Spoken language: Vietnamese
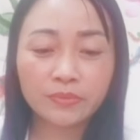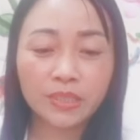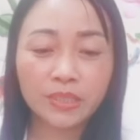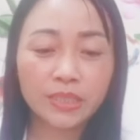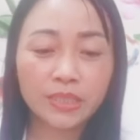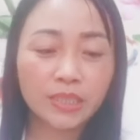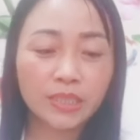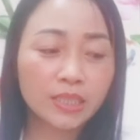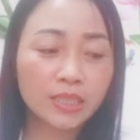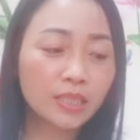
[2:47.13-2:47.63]

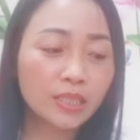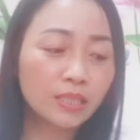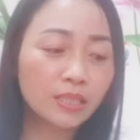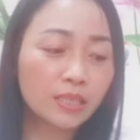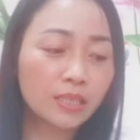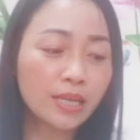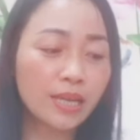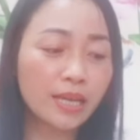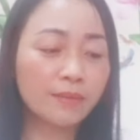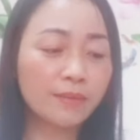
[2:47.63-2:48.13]
Thì
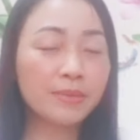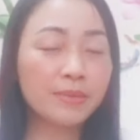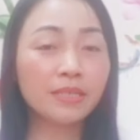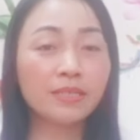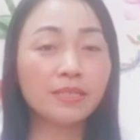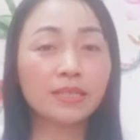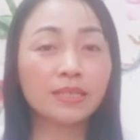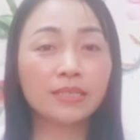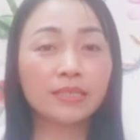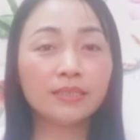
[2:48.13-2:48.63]
để
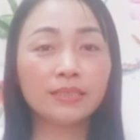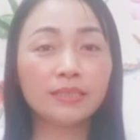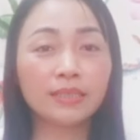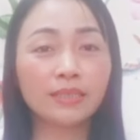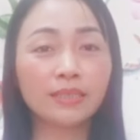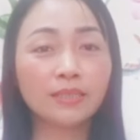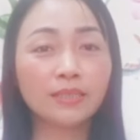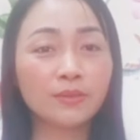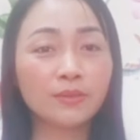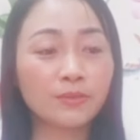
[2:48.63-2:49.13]
biết được cái
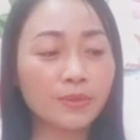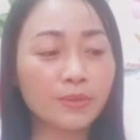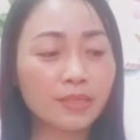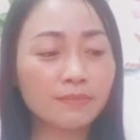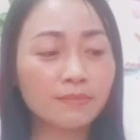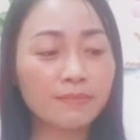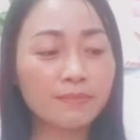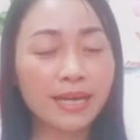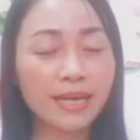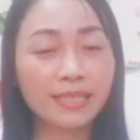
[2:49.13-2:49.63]
trường năng lượng của
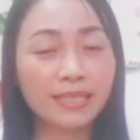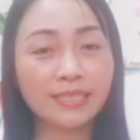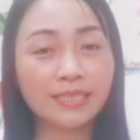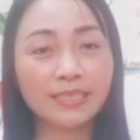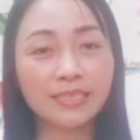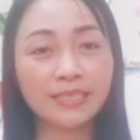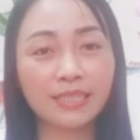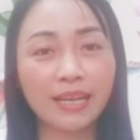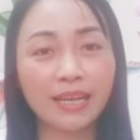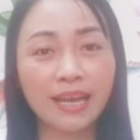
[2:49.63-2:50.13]
các bạn
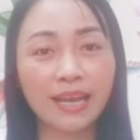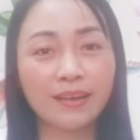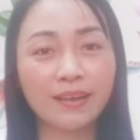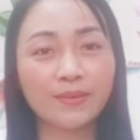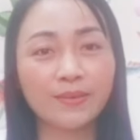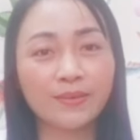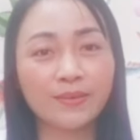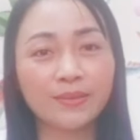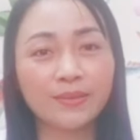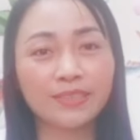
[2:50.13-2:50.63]
như thế
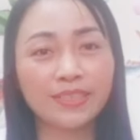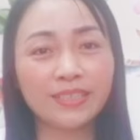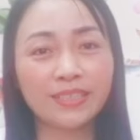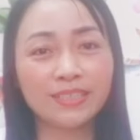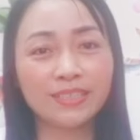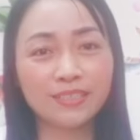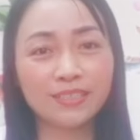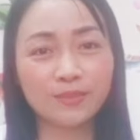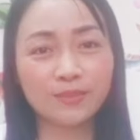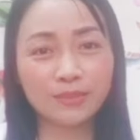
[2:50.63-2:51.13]
nào
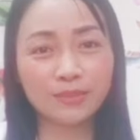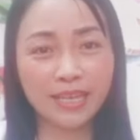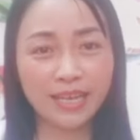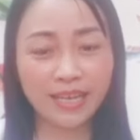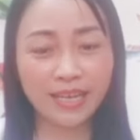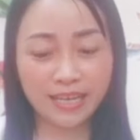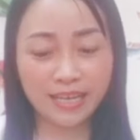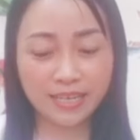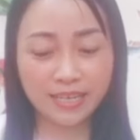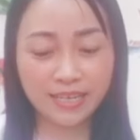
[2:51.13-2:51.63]
thì chúng
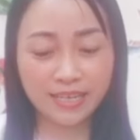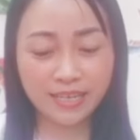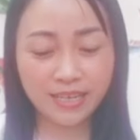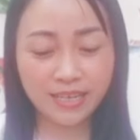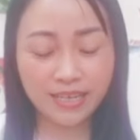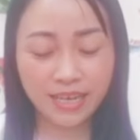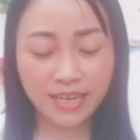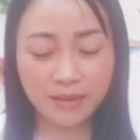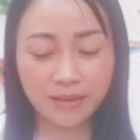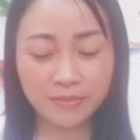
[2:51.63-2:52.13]
ta hãy
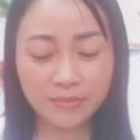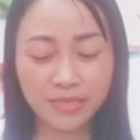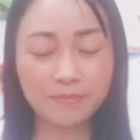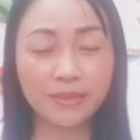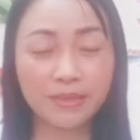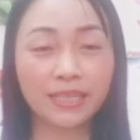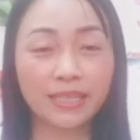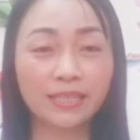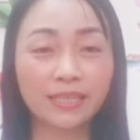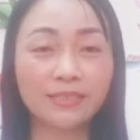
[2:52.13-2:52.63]
à, cảm
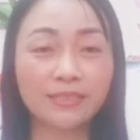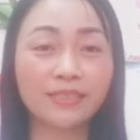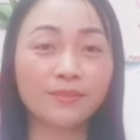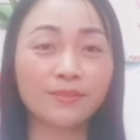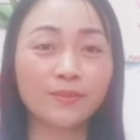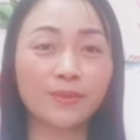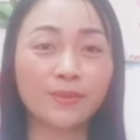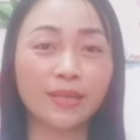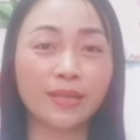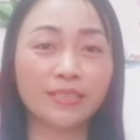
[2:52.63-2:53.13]
nhận bằng năng
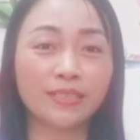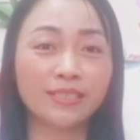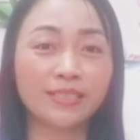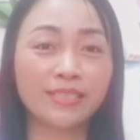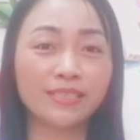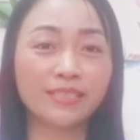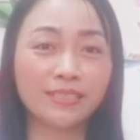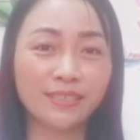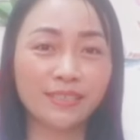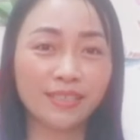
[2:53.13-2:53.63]
lượng của
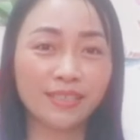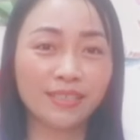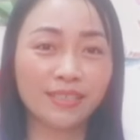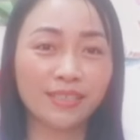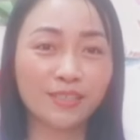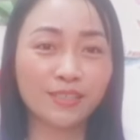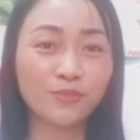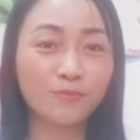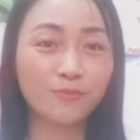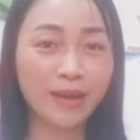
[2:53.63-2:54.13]
chính
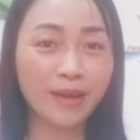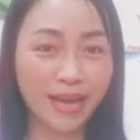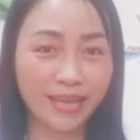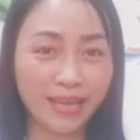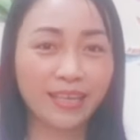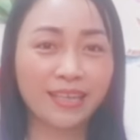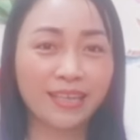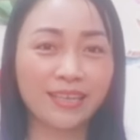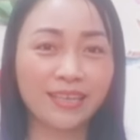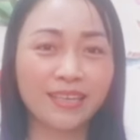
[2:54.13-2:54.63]
cái tụ
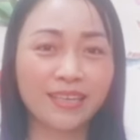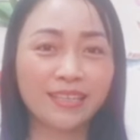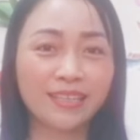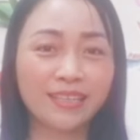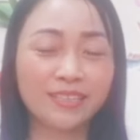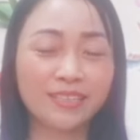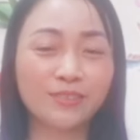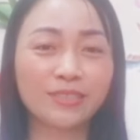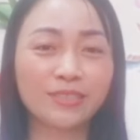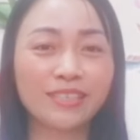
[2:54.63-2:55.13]
bài
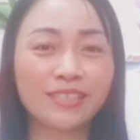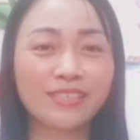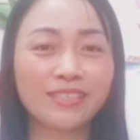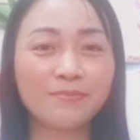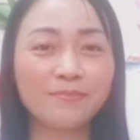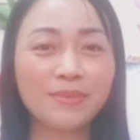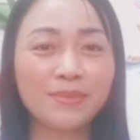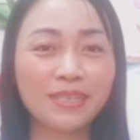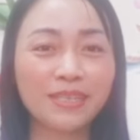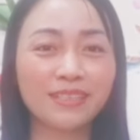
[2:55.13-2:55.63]
thì chúng ta
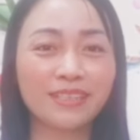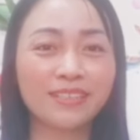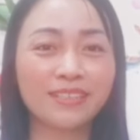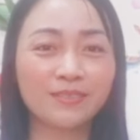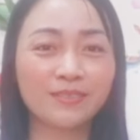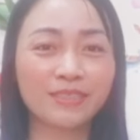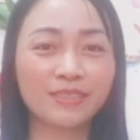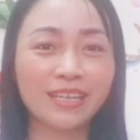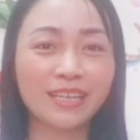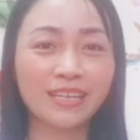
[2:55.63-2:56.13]
sẽ biết được
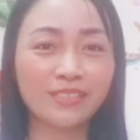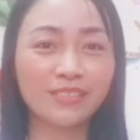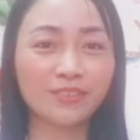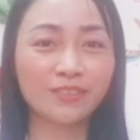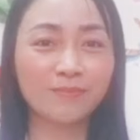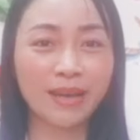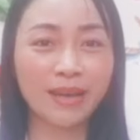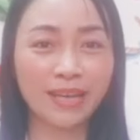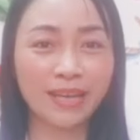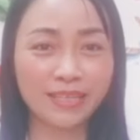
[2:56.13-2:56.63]
là chúng ta đã
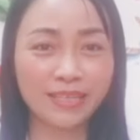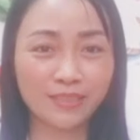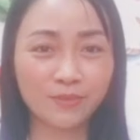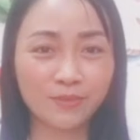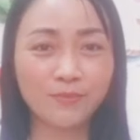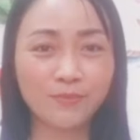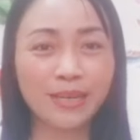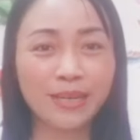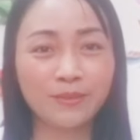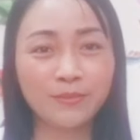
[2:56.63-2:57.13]
chọn bài
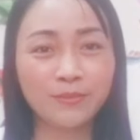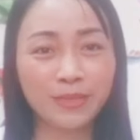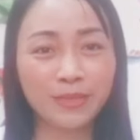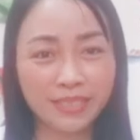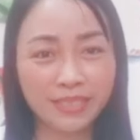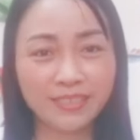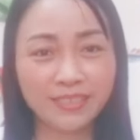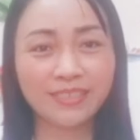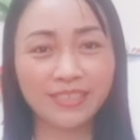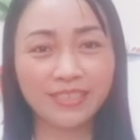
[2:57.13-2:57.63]
tụ bài đúng
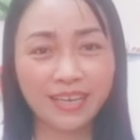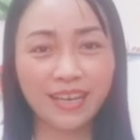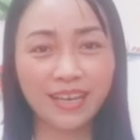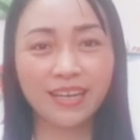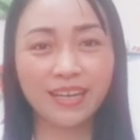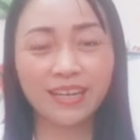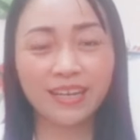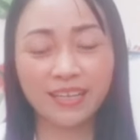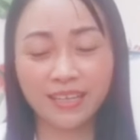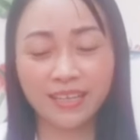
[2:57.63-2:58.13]
hay chưa
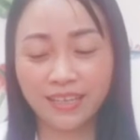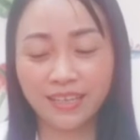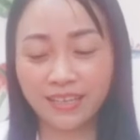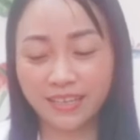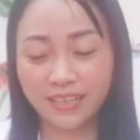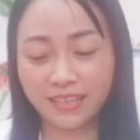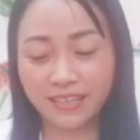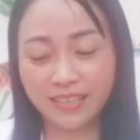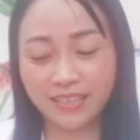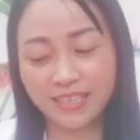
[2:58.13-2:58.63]
nhé.
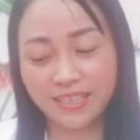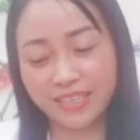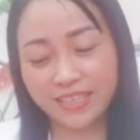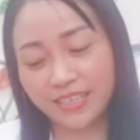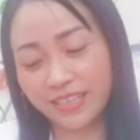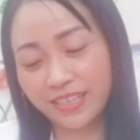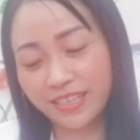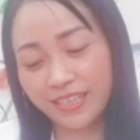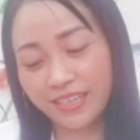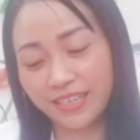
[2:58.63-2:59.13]
Thế
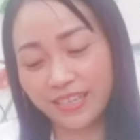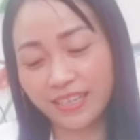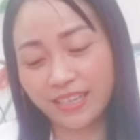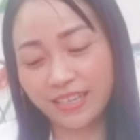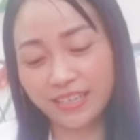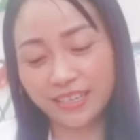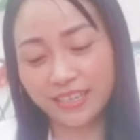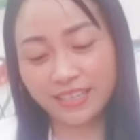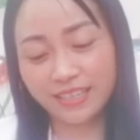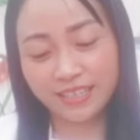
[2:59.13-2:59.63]
thì à,
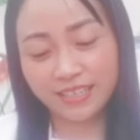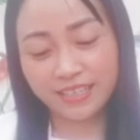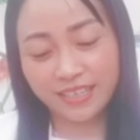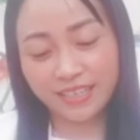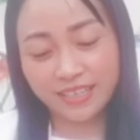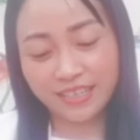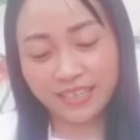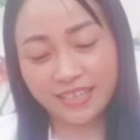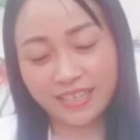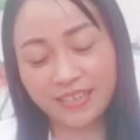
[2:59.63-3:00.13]

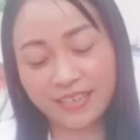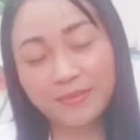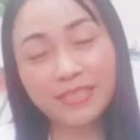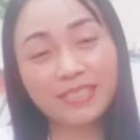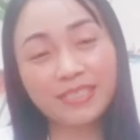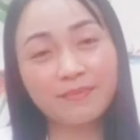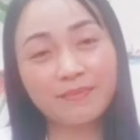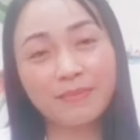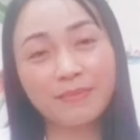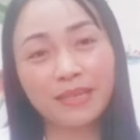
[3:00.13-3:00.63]
Cảm
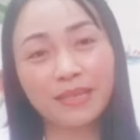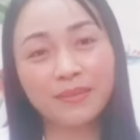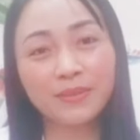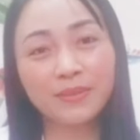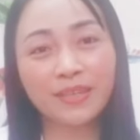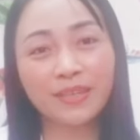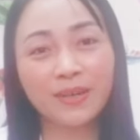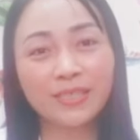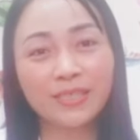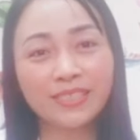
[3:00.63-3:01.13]
ơn các bạn
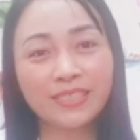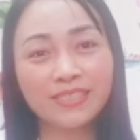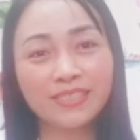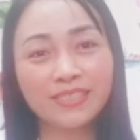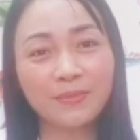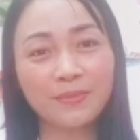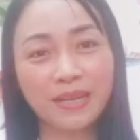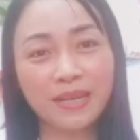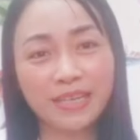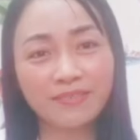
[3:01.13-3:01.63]
luôn có sự
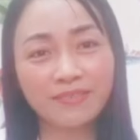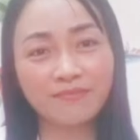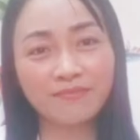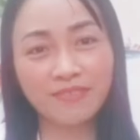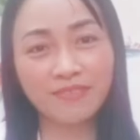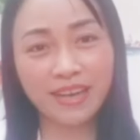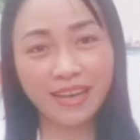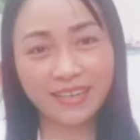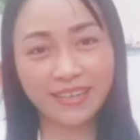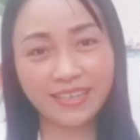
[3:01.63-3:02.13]
hành
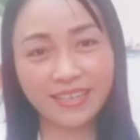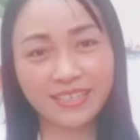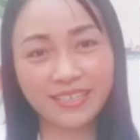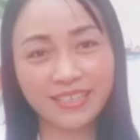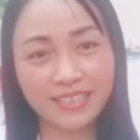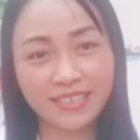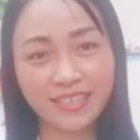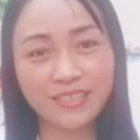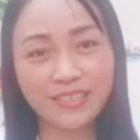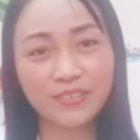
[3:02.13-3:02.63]
và đăng
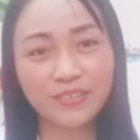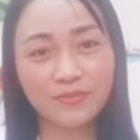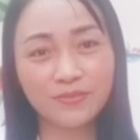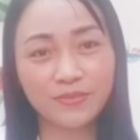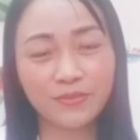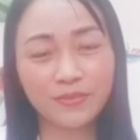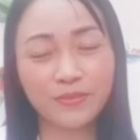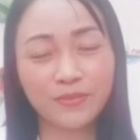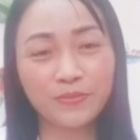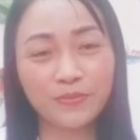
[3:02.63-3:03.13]
ký kênh
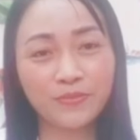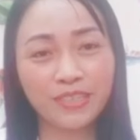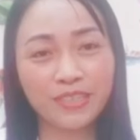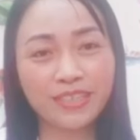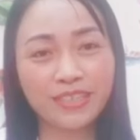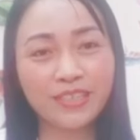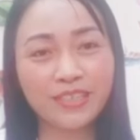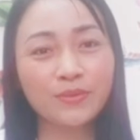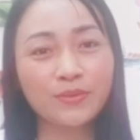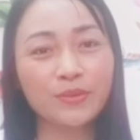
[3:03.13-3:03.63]
cùng
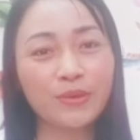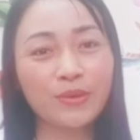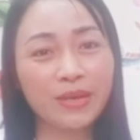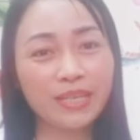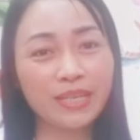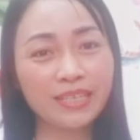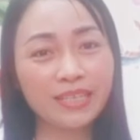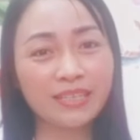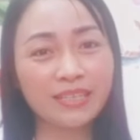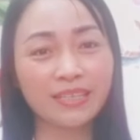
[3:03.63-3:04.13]
với kênh của Huệ
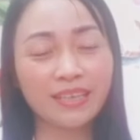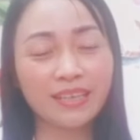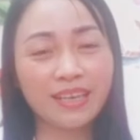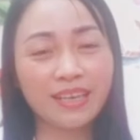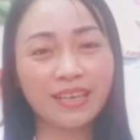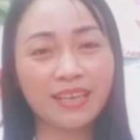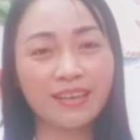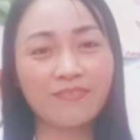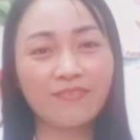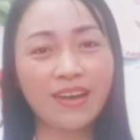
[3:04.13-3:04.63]
Hoan Hỷ
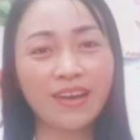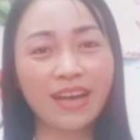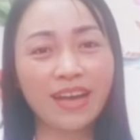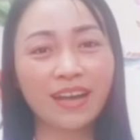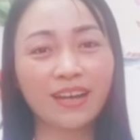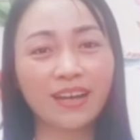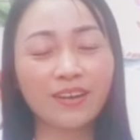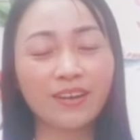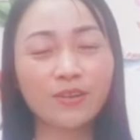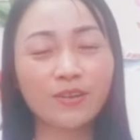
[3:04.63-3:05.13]

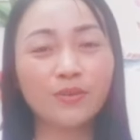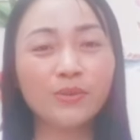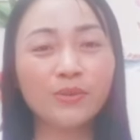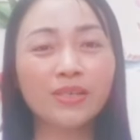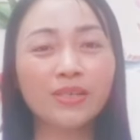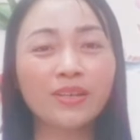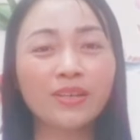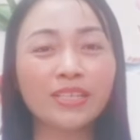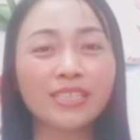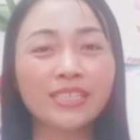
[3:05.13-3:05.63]
và luôn
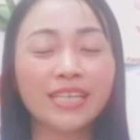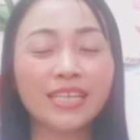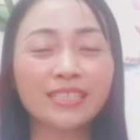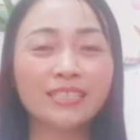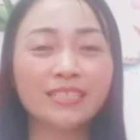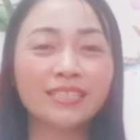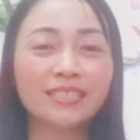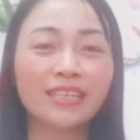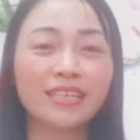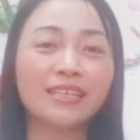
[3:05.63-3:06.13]
luôn đón
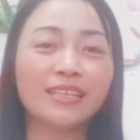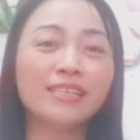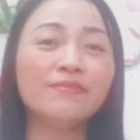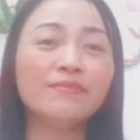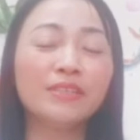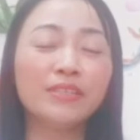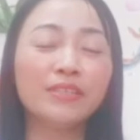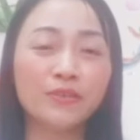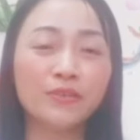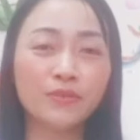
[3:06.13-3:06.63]
nhận những
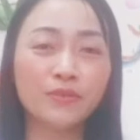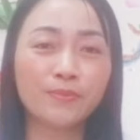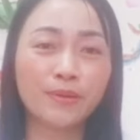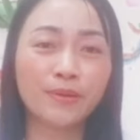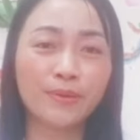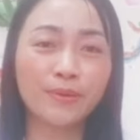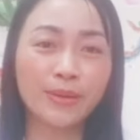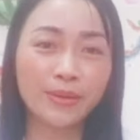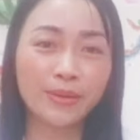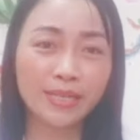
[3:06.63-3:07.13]
cái video
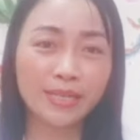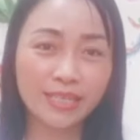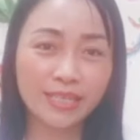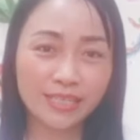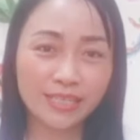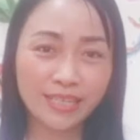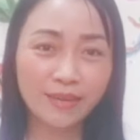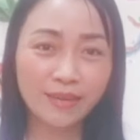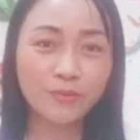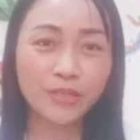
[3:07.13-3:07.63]
mà Huệ Hoan
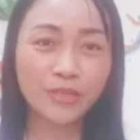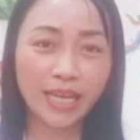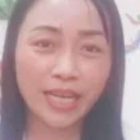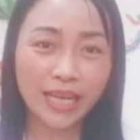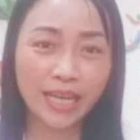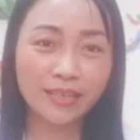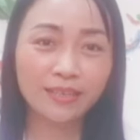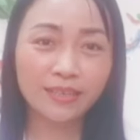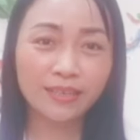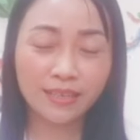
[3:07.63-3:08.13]
Hỷ ra mỗi
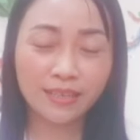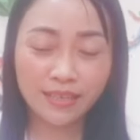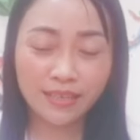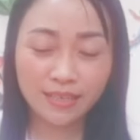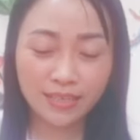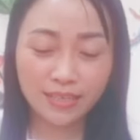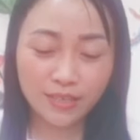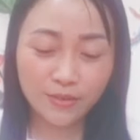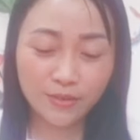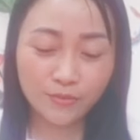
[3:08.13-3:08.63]
ngày.
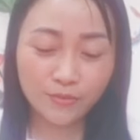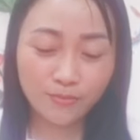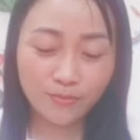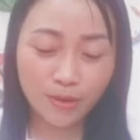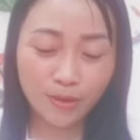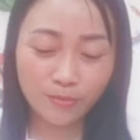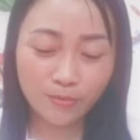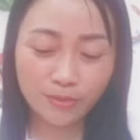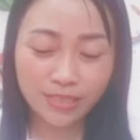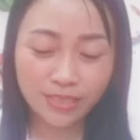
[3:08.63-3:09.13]
Thì
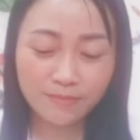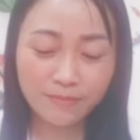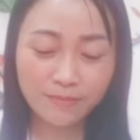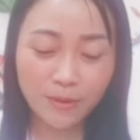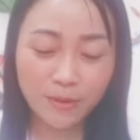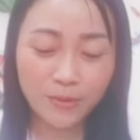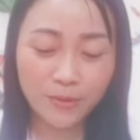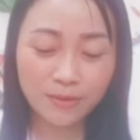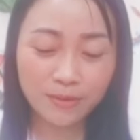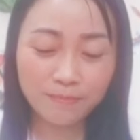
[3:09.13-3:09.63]
cũng mong rất
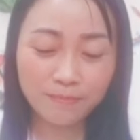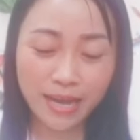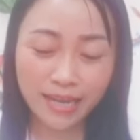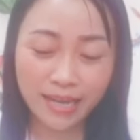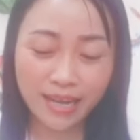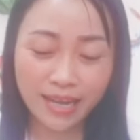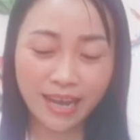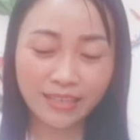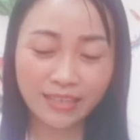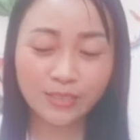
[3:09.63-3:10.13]
mong các
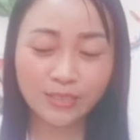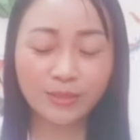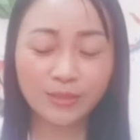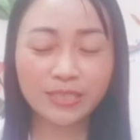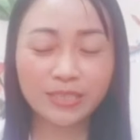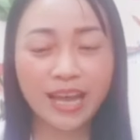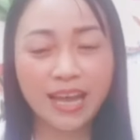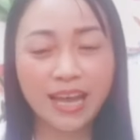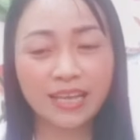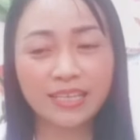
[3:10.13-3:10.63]
bạn là chúng
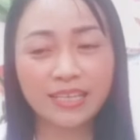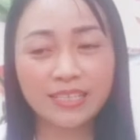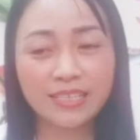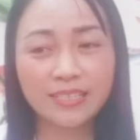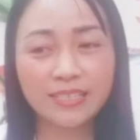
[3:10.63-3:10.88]
ta hãy